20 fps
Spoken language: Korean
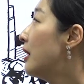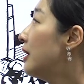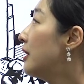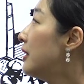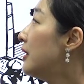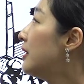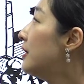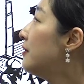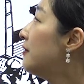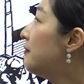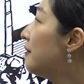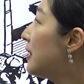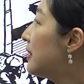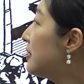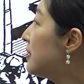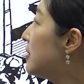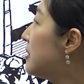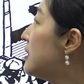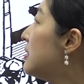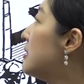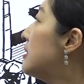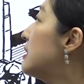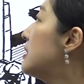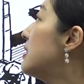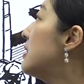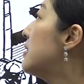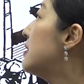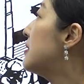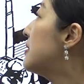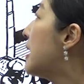He invented
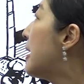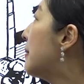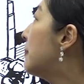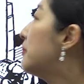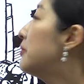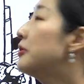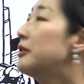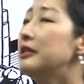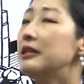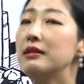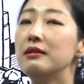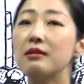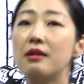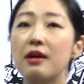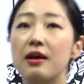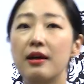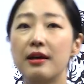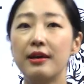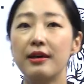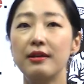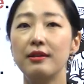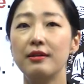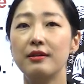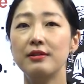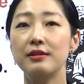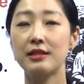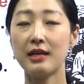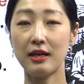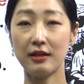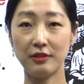the assembly line.
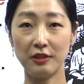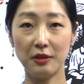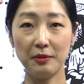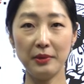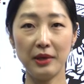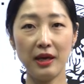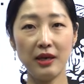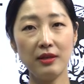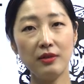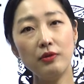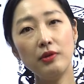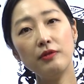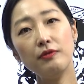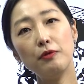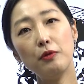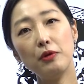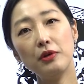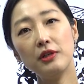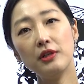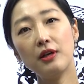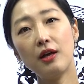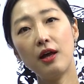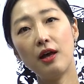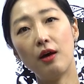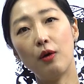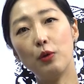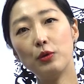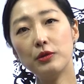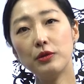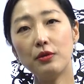자, 그러면 헨리
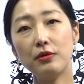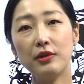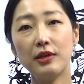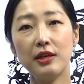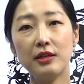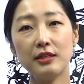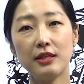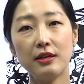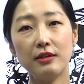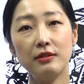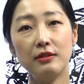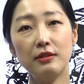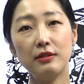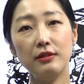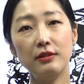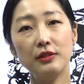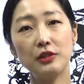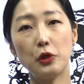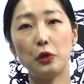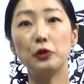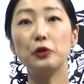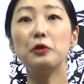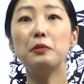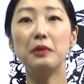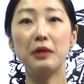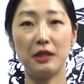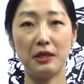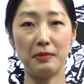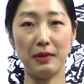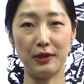포드가 어떻게 차를
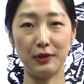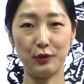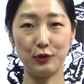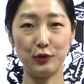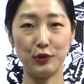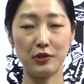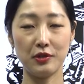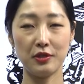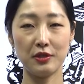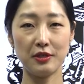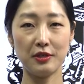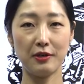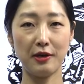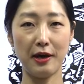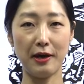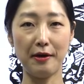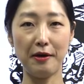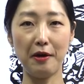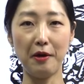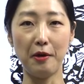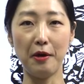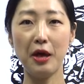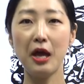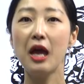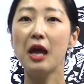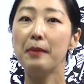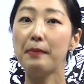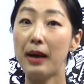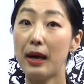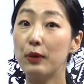저렴하게 만들 수 있었을까요?
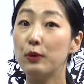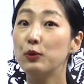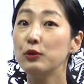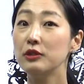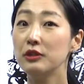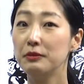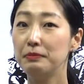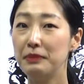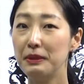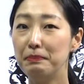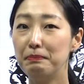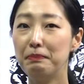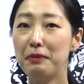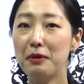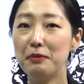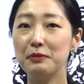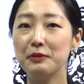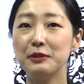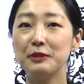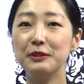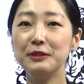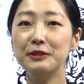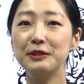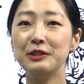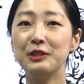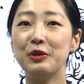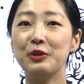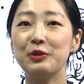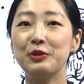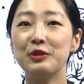바로 그 비법은
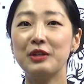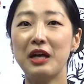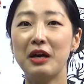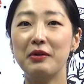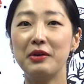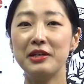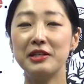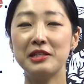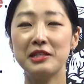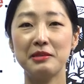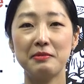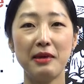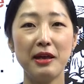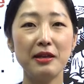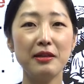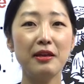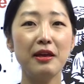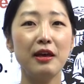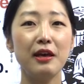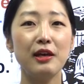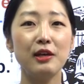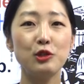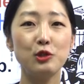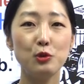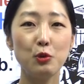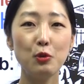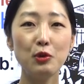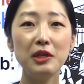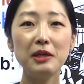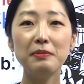여기도 나와 있지만
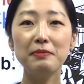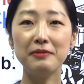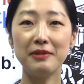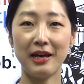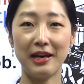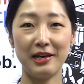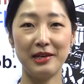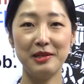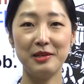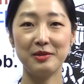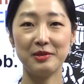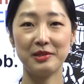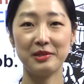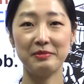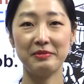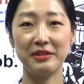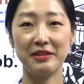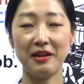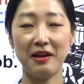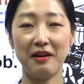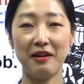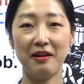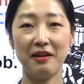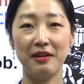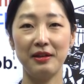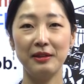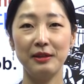조립 라인이었습니다.